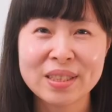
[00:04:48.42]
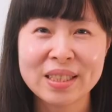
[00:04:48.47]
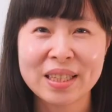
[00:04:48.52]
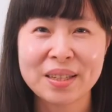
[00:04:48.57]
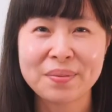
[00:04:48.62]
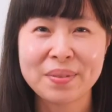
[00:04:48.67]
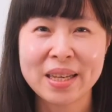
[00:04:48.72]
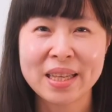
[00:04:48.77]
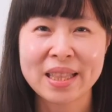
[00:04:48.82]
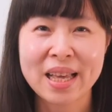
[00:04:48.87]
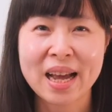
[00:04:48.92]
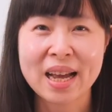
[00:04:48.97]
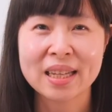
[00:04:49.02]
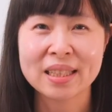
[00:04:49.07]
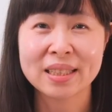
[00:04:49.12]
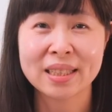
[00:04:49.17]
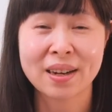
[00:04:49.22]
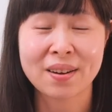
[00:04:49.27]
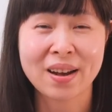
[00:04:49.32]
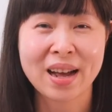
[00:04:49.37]
姐妹，大
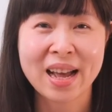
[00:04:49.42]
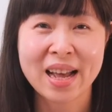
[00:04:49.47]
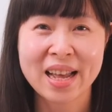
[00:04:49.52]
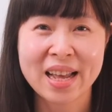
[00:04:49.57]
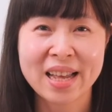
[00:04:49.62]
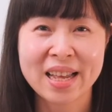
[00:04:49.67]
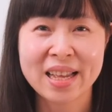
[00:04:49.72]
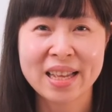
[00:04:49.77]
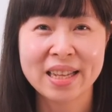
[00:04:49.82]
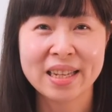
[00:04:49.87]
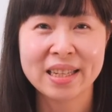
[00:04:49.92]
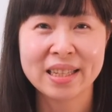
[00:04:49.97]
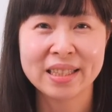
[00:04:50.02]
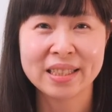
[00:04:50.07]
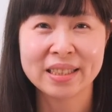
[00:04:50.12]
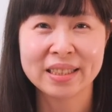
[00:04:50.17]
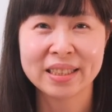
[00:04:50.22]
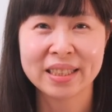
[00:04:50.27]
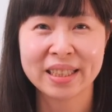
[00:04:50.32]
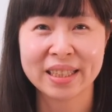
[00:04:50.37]
家早安！
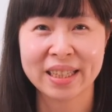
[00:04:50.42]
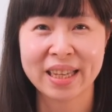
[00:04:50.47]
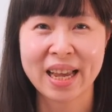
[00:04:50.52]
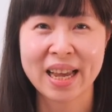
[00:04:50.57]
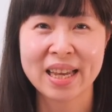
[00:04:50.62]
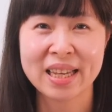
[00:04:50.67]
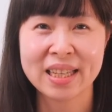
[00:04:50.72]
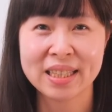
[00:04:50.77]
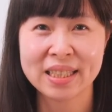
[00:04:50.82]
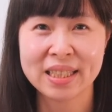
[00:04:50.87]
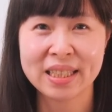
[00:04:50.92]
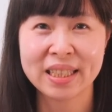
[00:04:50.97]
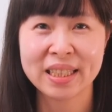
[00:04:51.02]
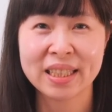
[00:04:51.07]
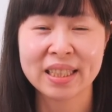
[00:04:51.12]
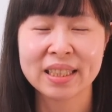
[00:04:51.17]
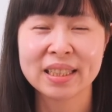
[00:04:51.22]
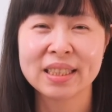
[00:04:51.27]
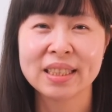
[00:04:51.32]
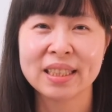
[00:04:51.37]
很开
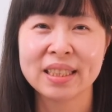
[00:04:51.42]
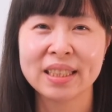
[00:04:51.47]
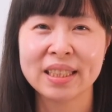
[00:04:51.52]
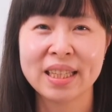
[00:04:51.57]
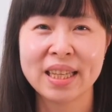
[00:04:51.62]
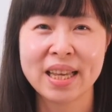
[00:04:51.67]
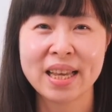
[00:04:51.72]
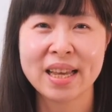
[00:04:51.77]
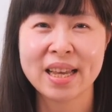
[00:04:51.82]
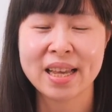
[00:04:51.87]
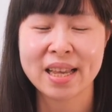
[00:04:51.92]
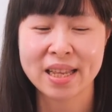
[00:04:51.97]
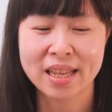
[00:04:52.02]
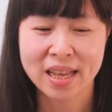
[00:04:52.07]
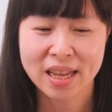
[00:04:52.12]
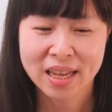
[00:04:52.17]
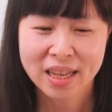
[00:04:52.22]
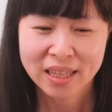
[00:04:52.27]
心，今天